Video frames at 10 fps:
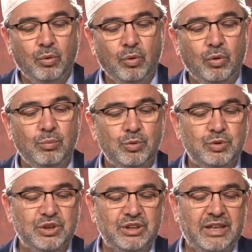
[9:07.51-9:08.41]
O
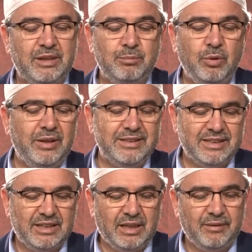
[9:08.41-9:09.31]
müşrikler,
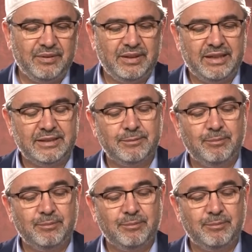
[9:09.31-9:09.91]
böylesi kafirler